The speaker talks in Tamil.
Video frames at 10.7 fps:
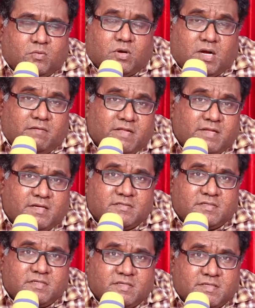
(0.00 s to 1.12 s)
உன் கவலையை
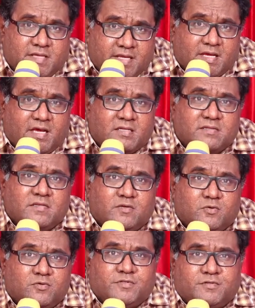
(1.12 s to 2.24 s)
எடுத்து என்
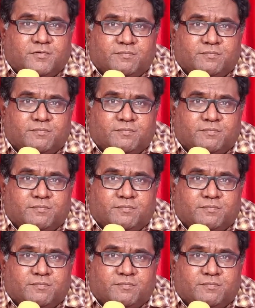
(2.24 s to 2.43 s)
கரத்தில் கொடு